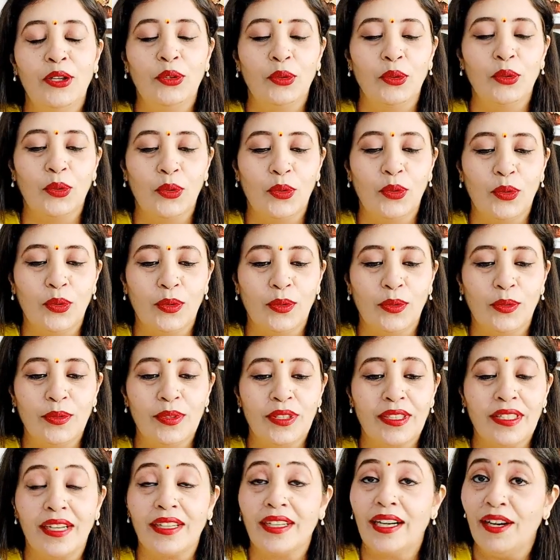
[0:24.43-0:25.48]
तो
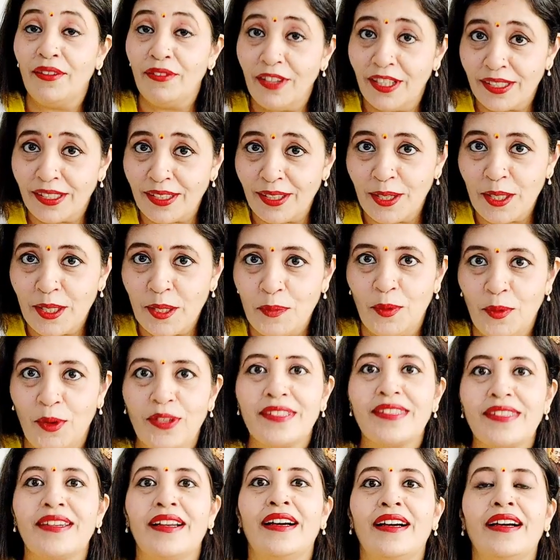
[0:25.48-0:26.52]
उसका काफ़ी अच्छा
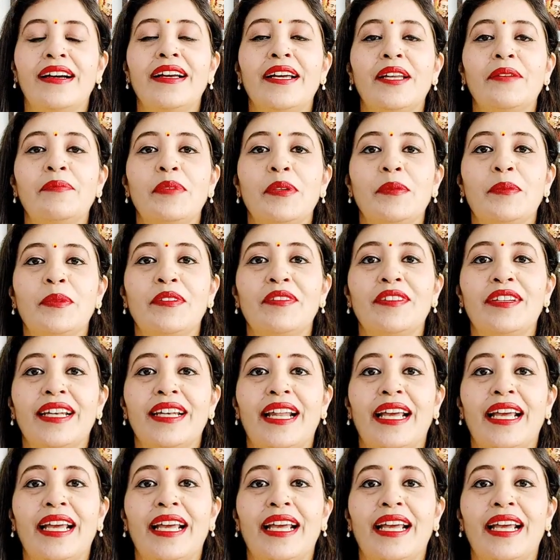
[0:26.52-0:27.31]
रिस्पॉन्स रहा एंड पीपल वर